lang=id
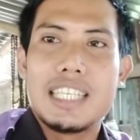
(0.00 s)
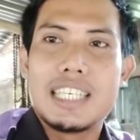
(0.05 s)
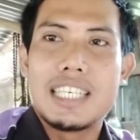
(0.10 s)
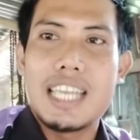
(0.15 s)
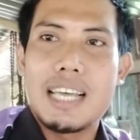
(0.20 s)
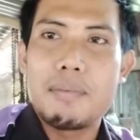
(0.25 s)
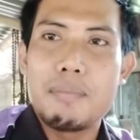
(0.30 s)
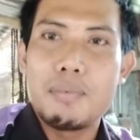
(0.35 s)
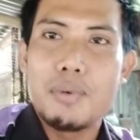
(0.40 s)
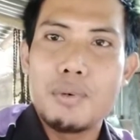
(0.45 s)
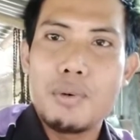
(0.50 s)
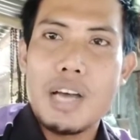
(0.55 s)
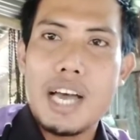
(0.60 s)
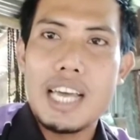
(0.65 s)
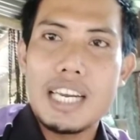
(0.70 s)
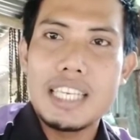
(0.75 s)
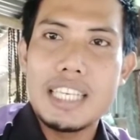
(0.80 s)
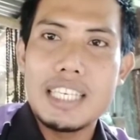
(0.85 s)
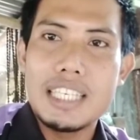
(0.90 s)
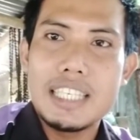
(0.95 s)
60
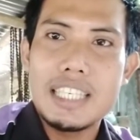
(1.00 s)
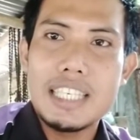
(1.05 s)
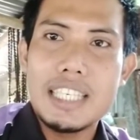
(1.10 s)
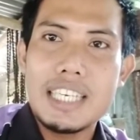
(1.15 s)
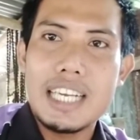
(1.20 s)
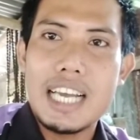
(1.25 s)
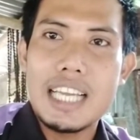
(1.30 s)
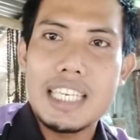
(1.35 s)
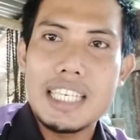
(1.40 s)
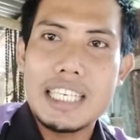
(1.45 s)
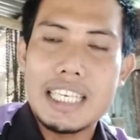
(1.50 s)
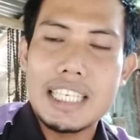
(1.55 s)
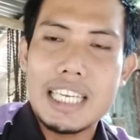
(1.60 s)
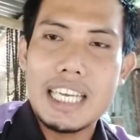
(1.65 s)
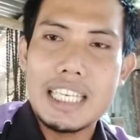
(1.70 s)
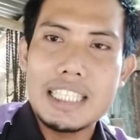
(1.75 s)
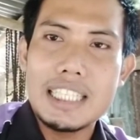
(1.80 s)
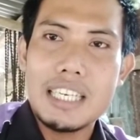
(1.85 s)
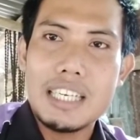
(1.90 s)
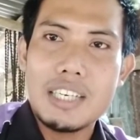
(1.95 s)
hari ini
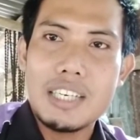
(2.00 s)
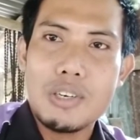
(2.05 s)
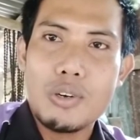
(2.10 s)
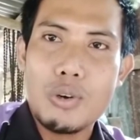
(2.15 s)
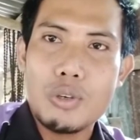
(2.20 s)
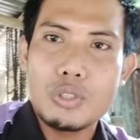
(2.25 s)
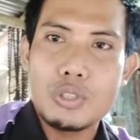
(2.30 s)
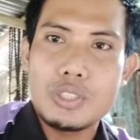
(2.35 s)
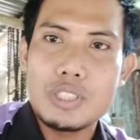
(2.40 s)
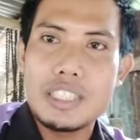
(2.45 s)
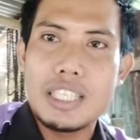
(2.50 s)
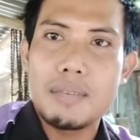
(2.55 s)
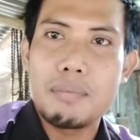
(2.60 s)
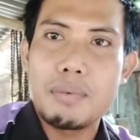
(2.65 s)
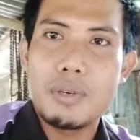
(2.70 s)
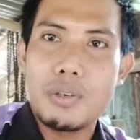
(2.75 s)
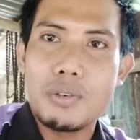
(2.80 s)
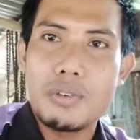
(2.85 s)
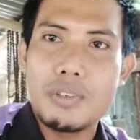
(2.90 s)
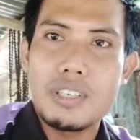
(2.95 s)
dikalikan aja kosnya
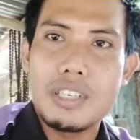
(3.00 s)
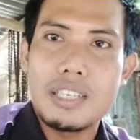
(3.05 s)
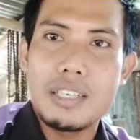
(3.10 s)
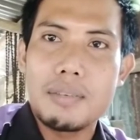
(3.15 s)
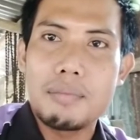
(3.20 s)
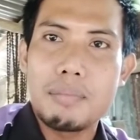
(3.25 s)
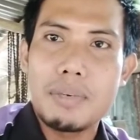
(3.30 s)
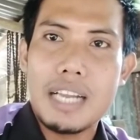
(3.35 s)
per, eh,